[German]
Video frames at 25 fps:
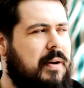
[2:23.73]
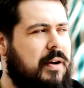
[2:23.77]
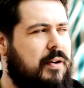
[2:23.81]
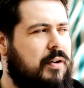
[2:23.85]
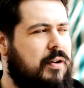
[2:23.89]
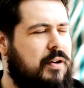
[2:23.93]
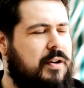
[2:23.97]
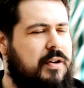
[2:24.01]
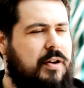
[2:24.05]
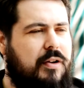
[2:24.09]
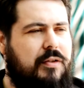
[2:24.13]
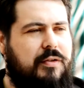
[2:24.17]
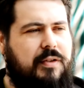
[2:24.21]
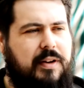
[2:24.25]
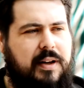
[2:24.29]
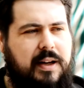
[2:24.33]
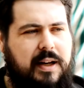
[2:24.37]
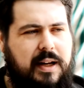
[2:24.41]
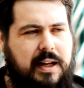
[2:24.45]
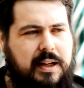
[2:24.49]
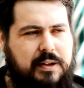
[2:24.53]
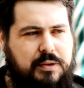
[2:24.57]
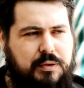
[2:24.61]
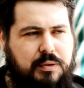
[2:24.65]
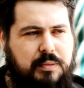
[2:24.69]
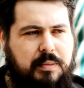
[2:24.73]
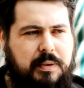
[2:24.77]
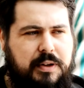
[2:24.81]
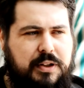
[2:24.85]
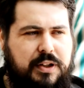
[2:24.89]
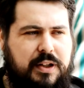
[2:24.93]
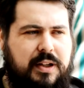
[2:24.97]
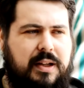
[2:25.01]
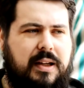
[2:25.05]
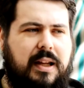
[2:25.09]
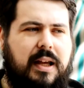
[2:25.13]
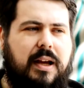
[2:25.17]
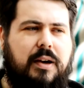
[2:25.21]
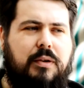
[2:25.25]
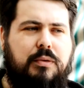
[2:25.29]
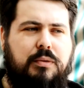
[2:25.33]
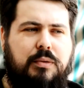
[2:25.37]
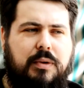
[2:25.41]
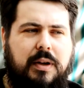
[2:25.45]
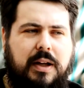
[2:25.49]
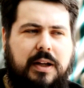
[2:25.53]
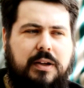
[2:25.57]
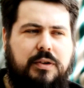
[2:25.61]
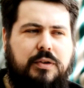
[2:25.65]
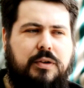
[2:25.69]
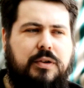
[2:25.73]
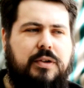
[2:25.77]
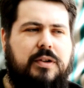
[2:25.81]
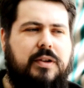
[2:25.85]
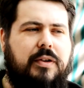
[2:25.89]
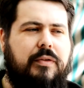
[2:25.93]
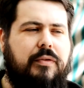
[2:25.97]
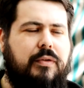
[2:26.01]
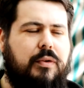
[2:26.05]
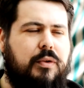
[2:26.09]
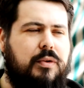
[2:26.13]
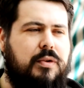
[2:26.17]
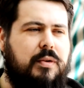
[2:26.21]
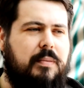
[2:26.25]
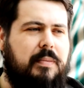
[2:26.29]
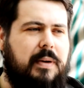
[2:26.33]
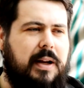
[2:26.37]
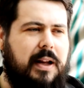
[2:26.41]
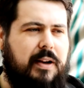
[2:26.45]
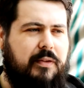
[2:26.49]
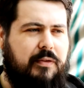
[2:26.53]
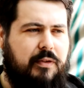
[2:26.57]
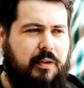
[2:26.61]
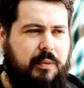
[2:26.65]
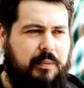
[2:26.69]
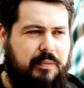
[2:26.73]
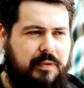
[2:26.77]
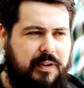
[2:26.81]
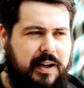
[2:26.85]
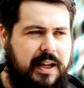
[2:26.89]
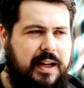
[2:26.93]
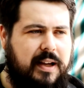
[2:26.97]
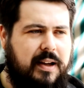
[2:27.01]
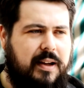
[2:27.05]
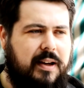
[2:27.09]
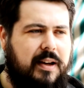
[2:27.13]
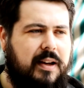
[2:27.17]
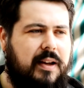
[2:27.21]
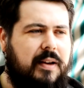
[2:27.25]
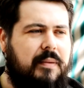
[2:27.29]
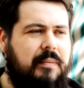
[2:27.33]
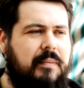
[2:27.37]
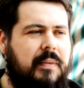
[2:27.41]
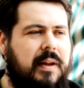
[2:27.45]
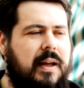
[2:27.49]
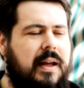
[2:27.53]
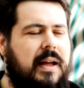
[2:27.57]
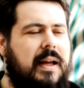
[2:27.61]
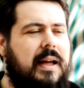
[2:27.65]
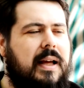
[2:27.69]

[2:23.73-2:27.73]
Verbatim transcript: Man könnte auch von der Suchmaschine Yahoo natürlich die Fotoplattform Flickr nehmen.